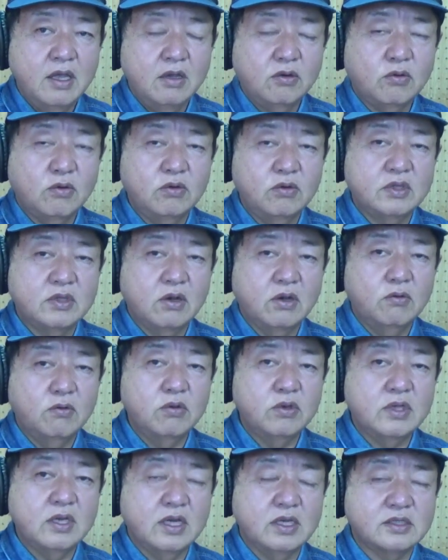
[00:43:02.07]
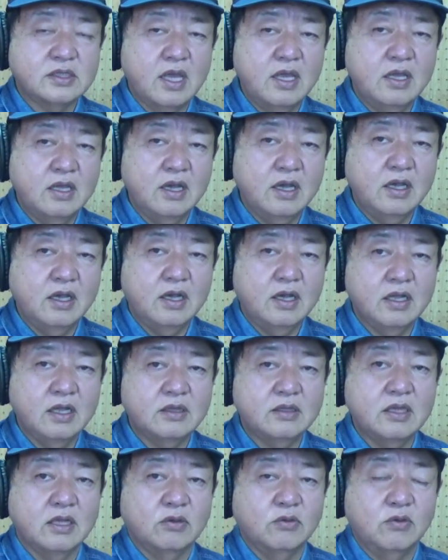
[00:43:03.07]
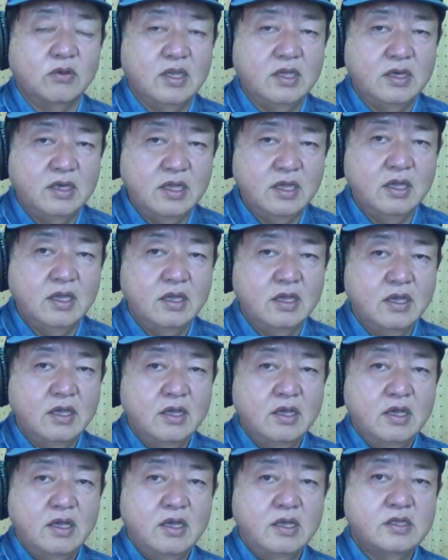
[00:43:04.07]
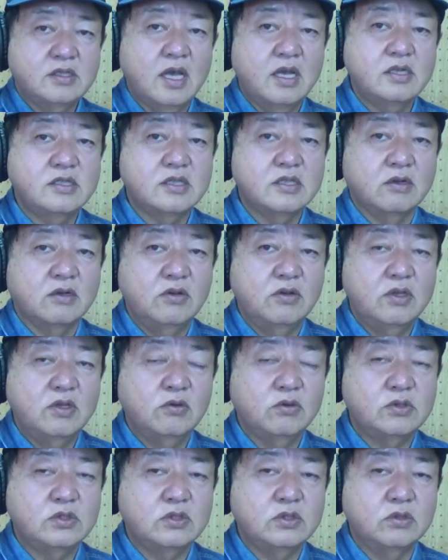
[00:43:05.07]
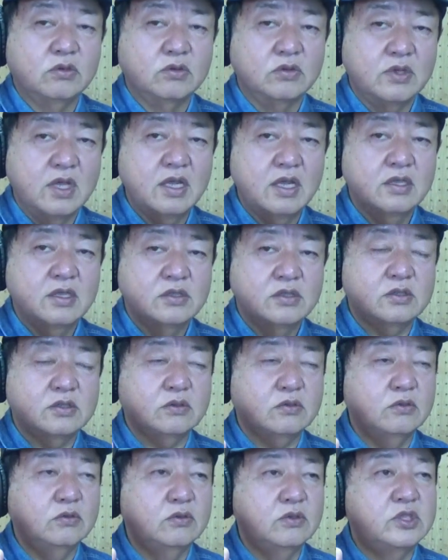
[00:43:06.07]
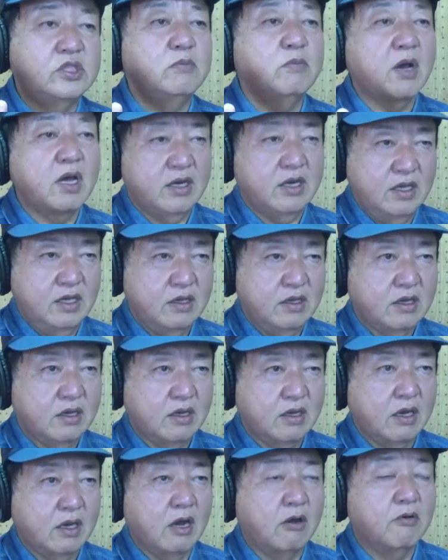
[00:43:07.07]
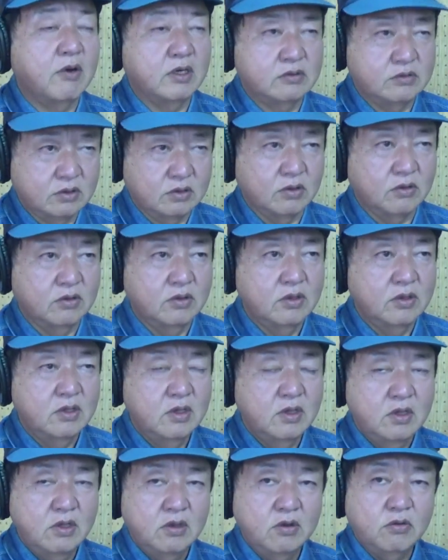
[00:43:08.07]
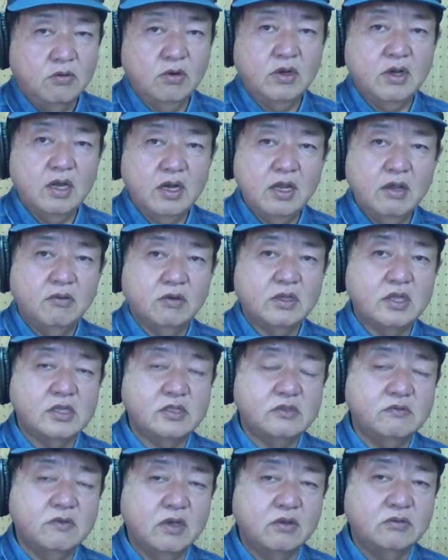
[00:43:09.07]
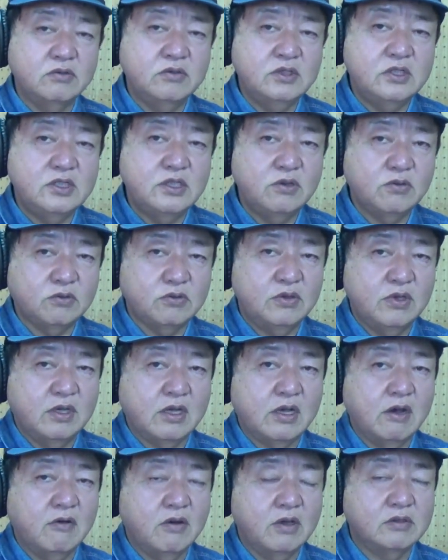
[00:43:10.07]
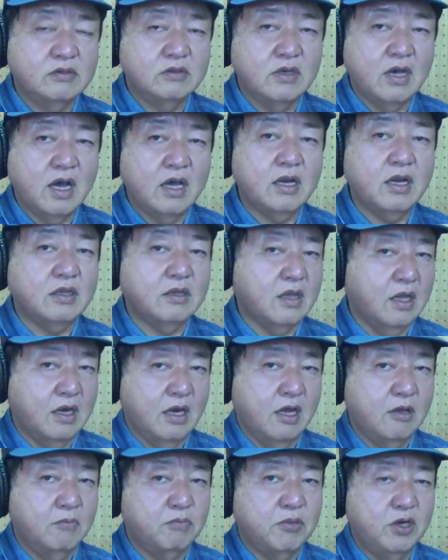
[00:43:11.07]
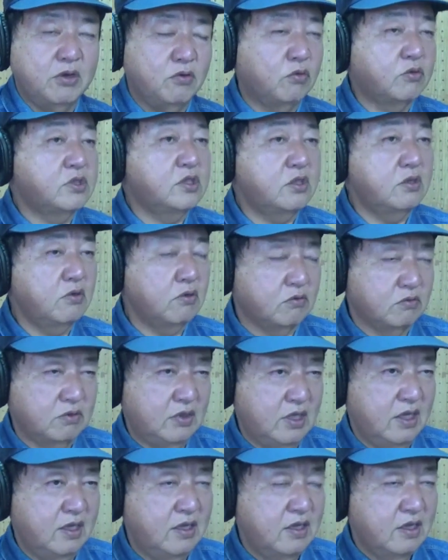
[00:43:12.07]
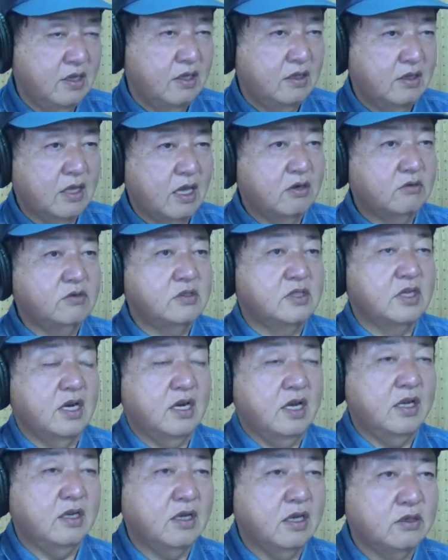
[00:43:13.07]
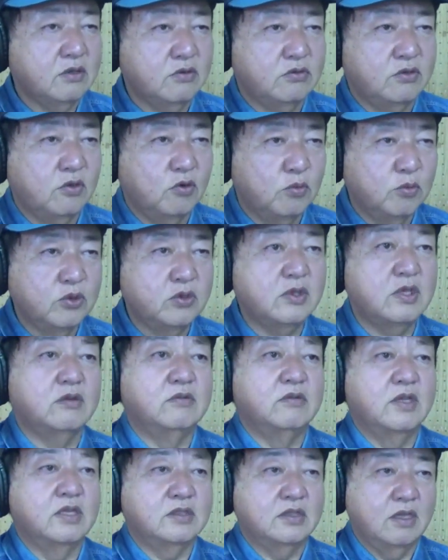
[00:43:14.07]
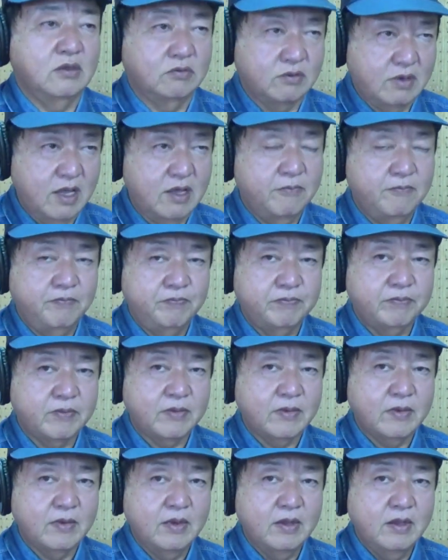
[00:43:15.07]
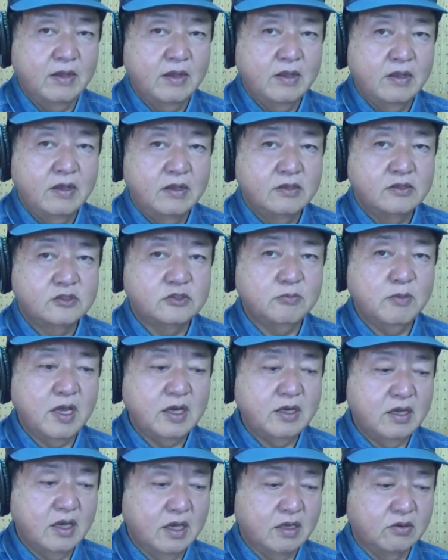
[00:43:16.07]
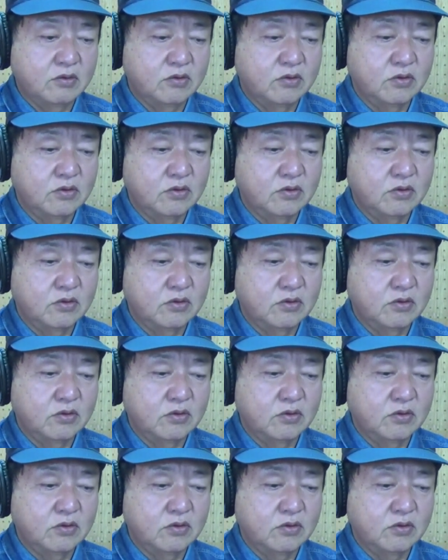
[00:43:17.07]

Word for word: こういった大きな災害があった時に、被災者の命をね、救う島に変わると。これがね、私は軍事力に変わる新たなやっぱり抑止力になるんじゃないかというふうに思ってるんですけどね。つまりあの、